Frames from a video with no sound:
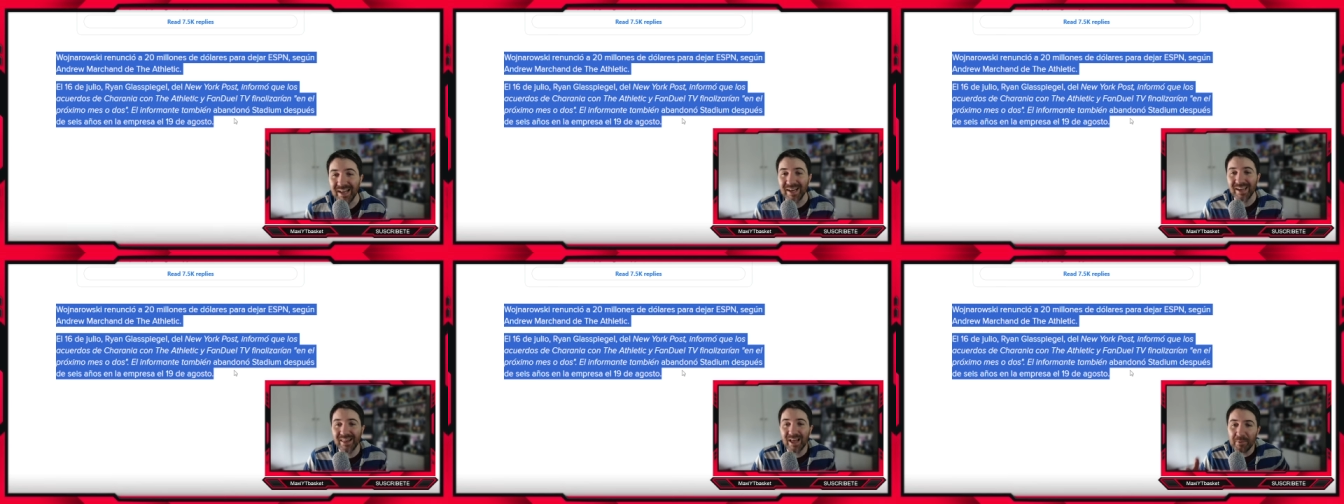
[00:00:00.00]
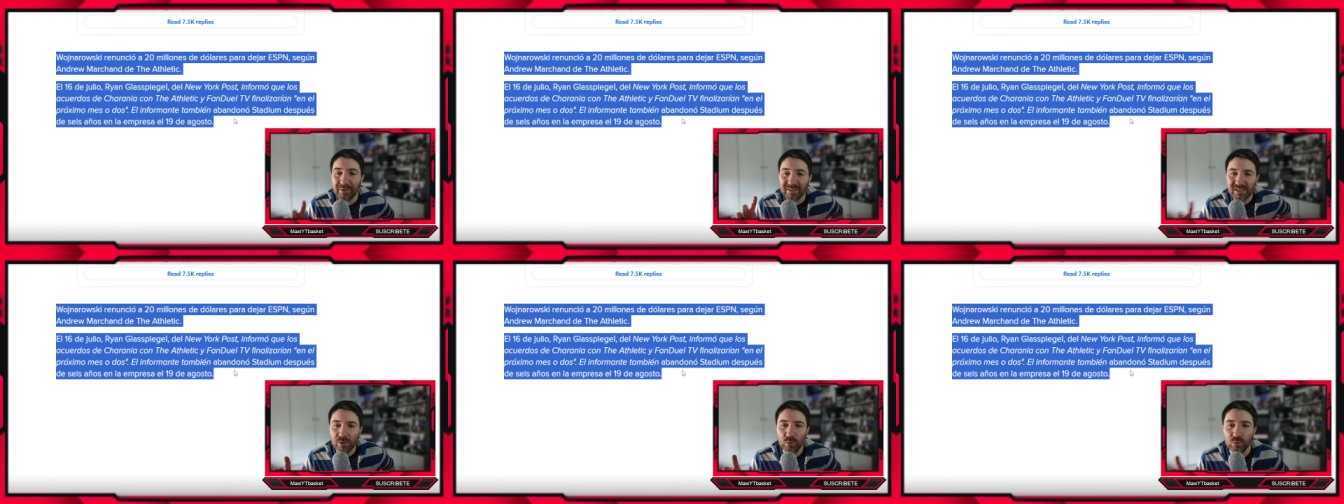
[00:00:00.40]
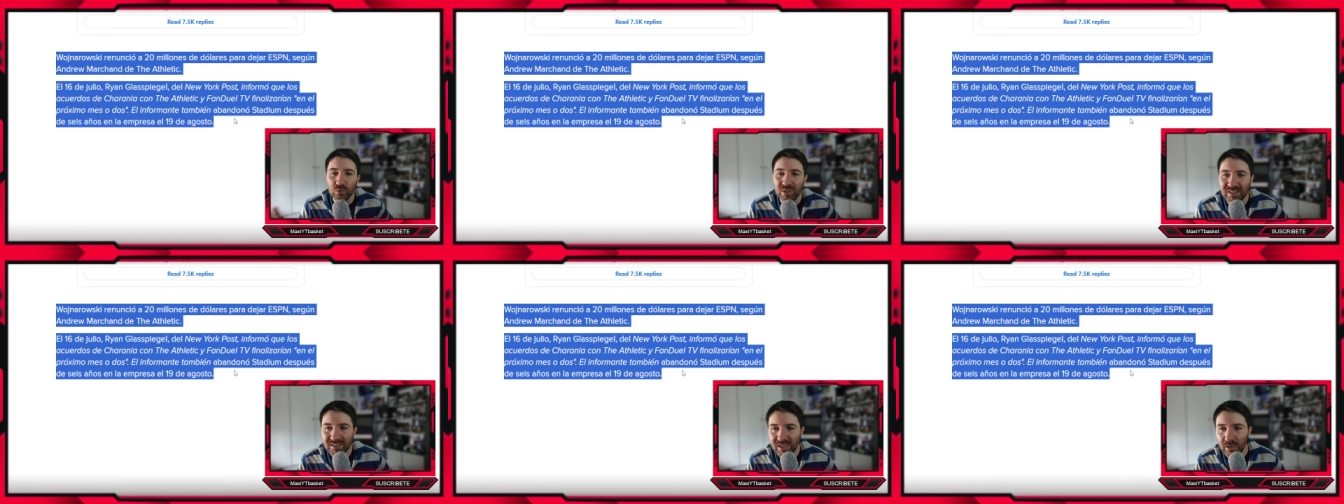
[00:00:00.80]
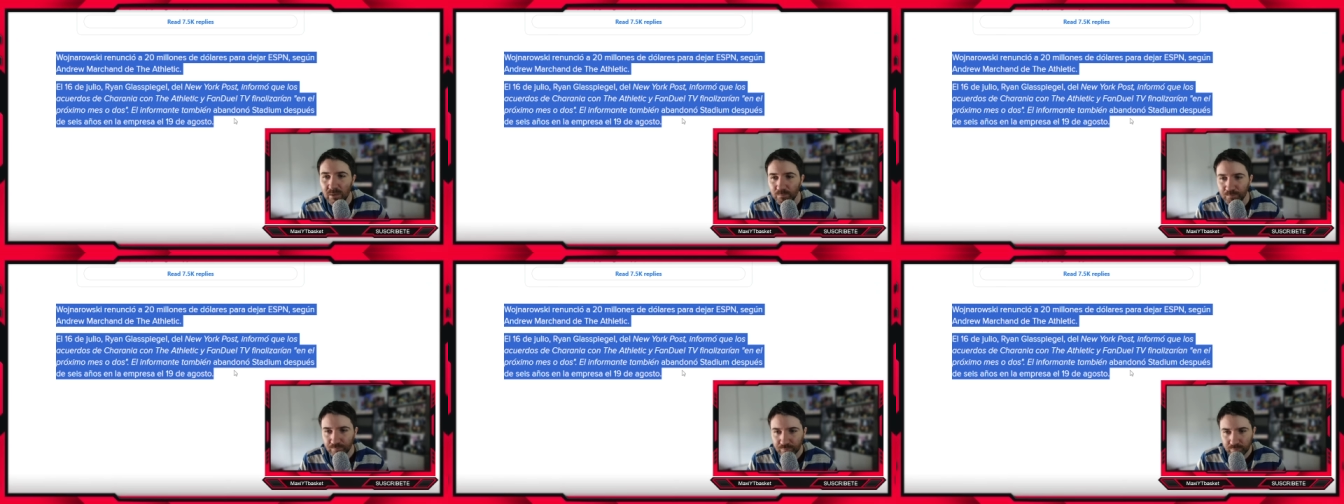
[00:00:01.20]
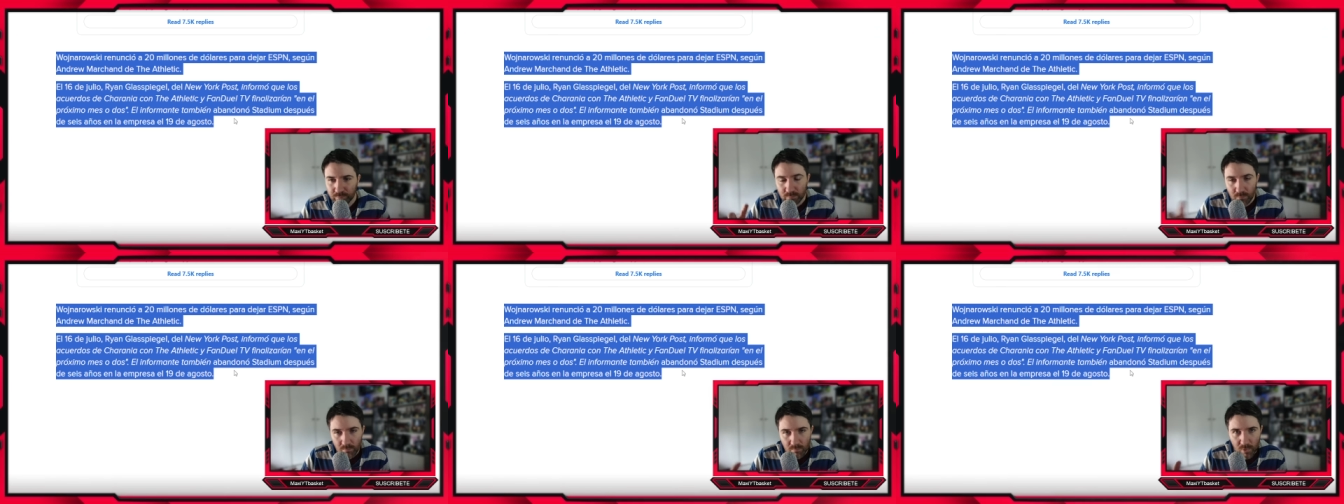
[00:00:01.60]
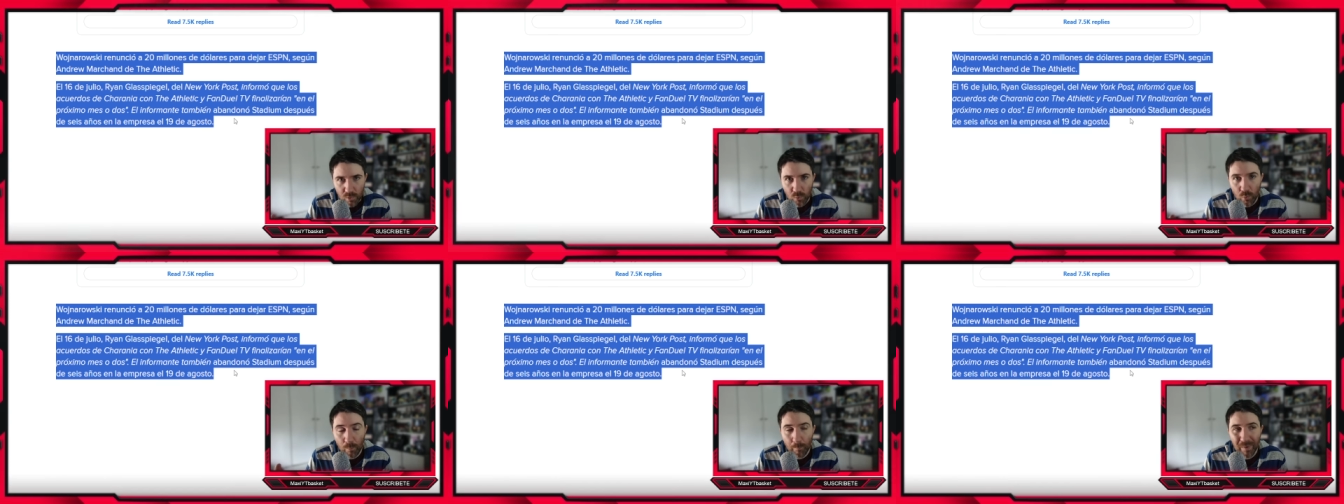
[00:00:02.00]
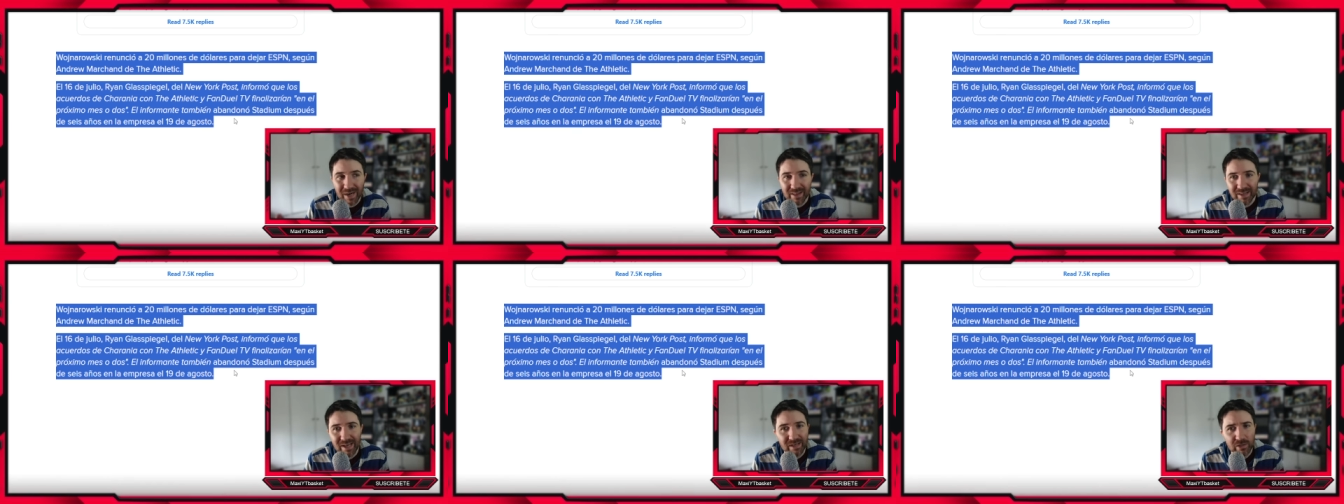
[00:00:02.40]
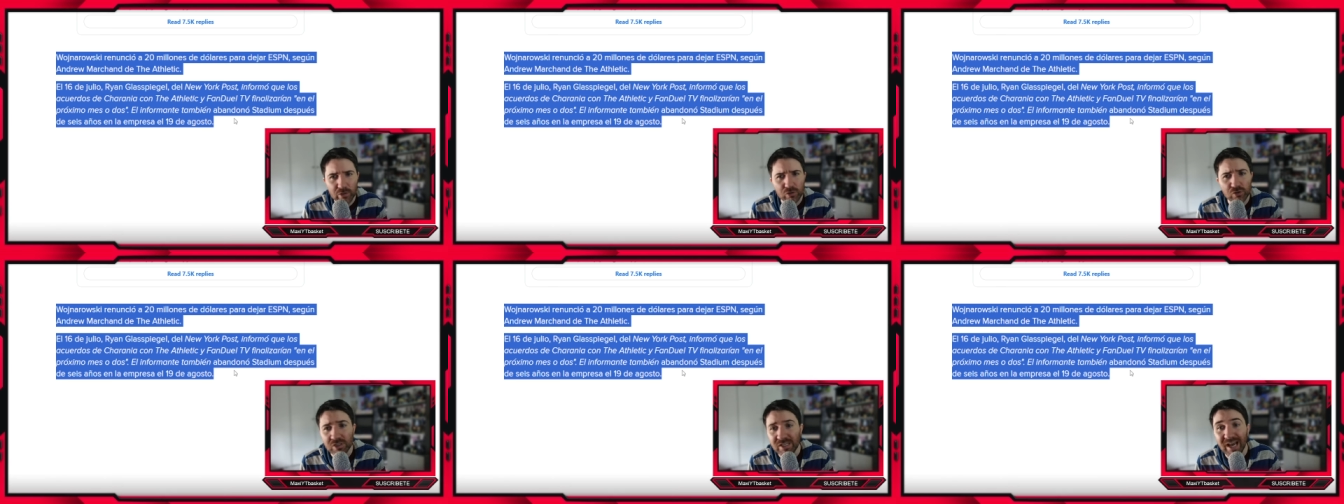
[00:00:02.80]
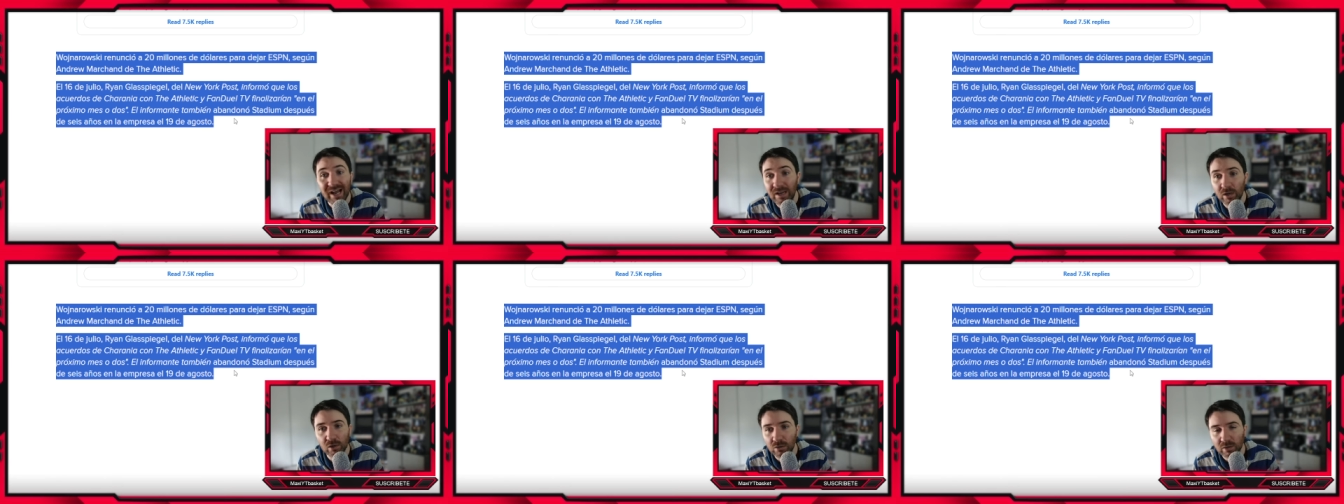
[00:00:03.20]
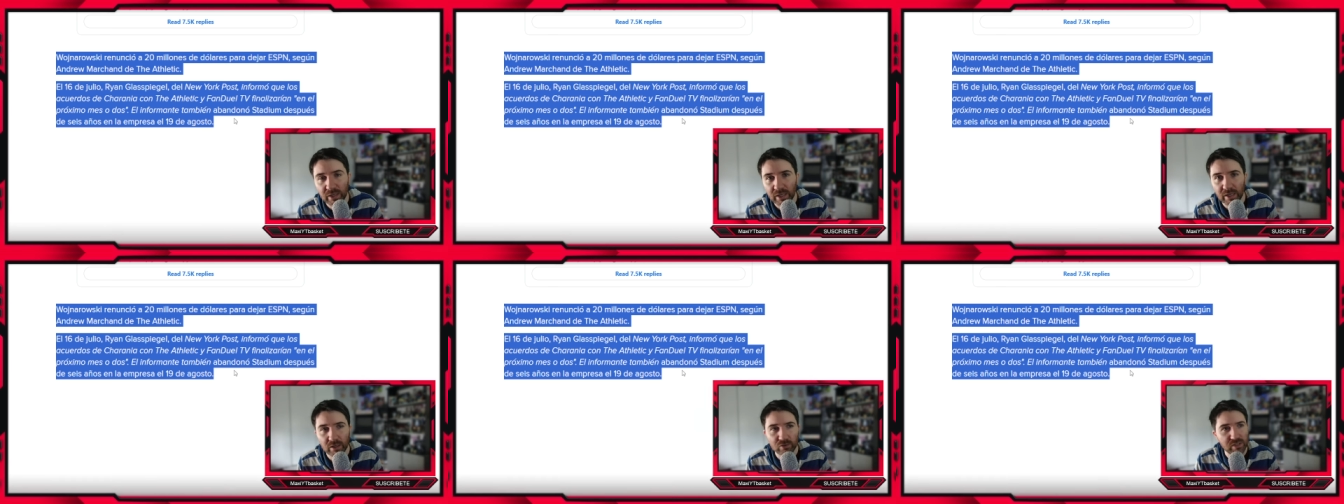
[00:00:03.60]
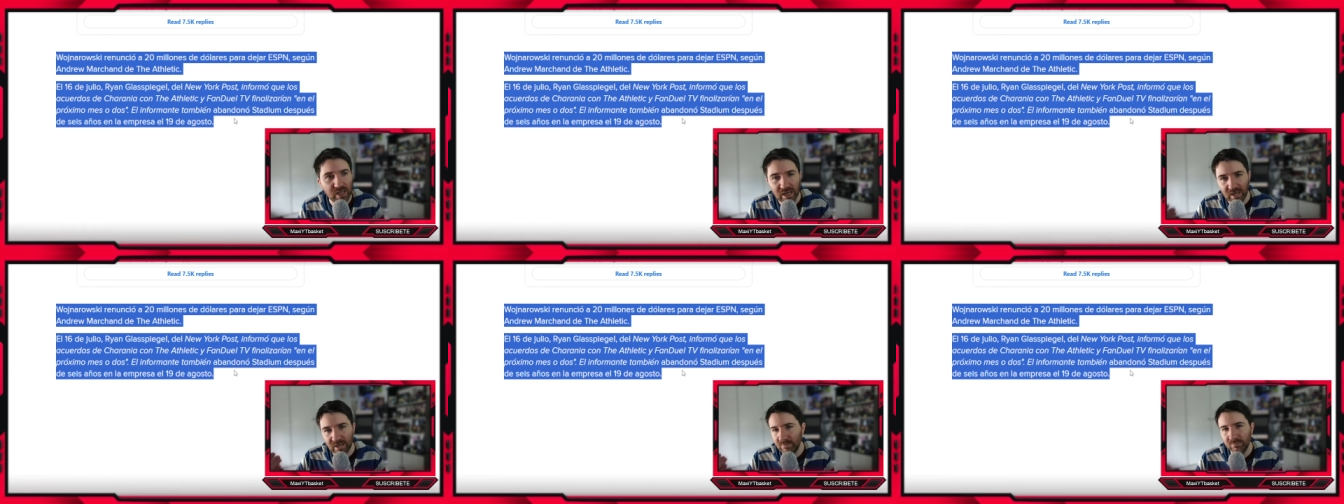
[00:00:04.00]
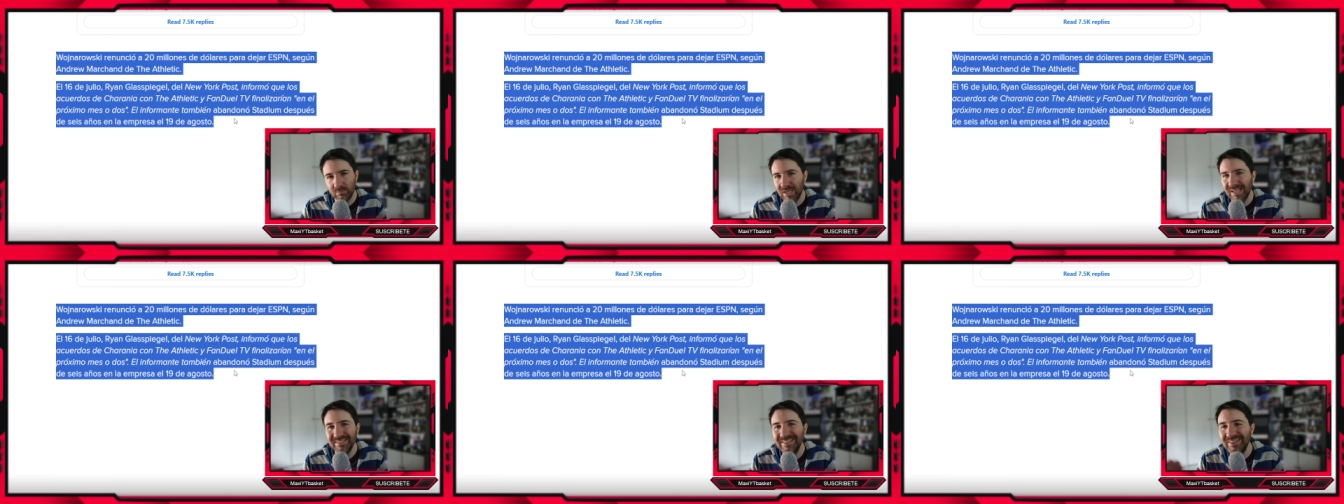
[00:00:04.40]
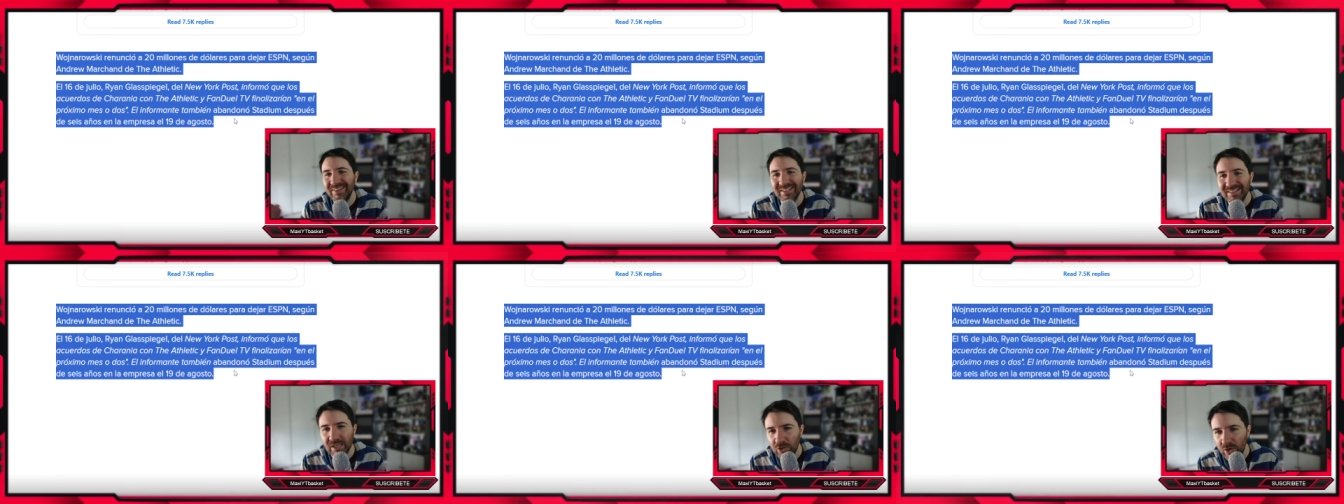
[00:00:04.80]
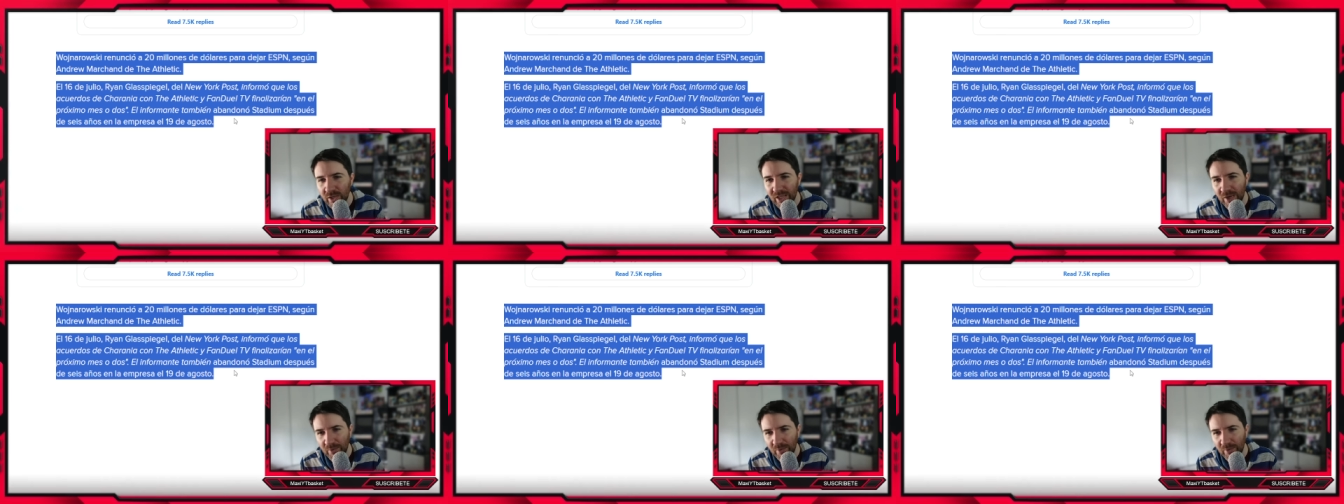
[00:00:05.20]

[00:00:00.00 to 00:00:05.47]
Le quedaban, según dicen, un par de años y algo. Eh, o sea, casi tres años le